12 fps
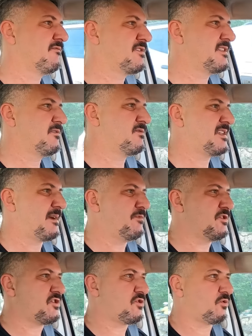Você não
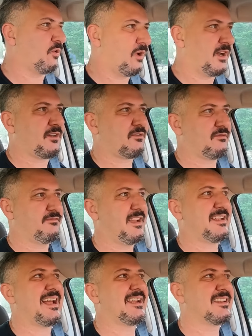sabe o histórico
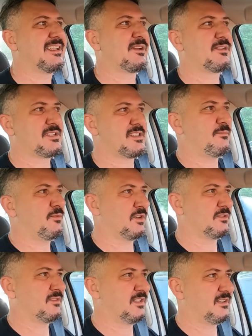verdadeiro dessa
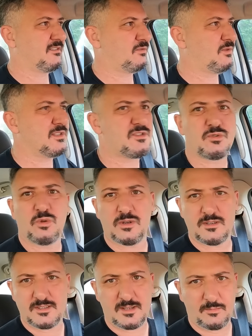moto, né? Quantos
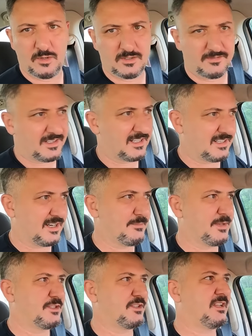donos essa moto
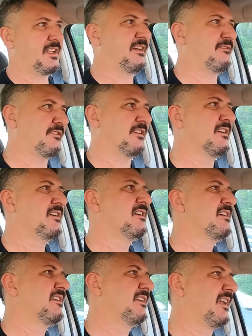verdadeiramente teve,
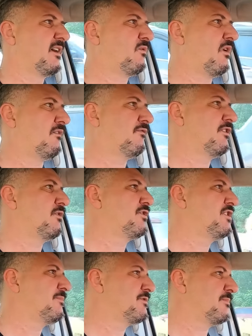né? Qual foi o
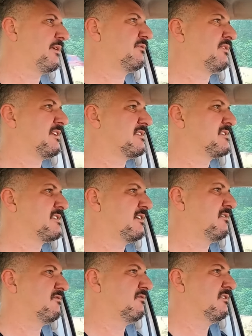tipo de
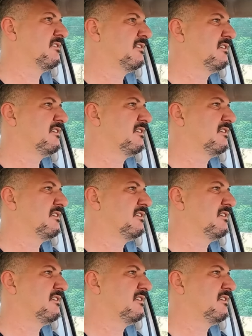manutenção?